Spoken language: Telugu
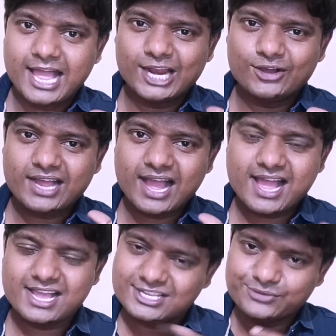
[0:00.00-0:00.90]
హలో
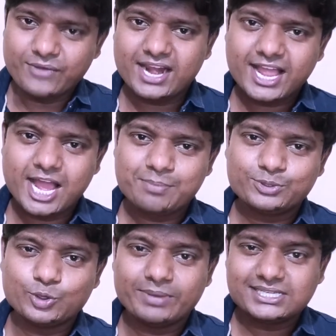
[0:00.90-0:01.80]
గాయస్ వెల్కమ్
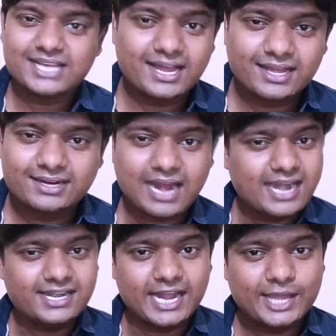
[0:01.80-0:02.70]
టు మై ఛానల్
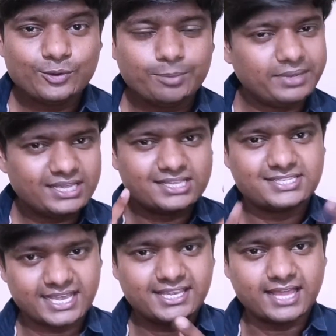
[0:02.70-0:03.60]
అండ్ నేను మీ
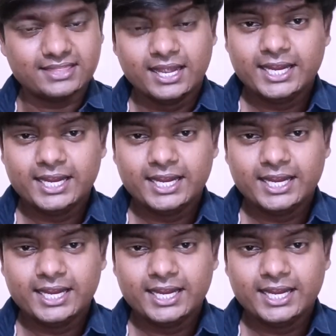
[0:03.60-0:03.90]
సయ్యద్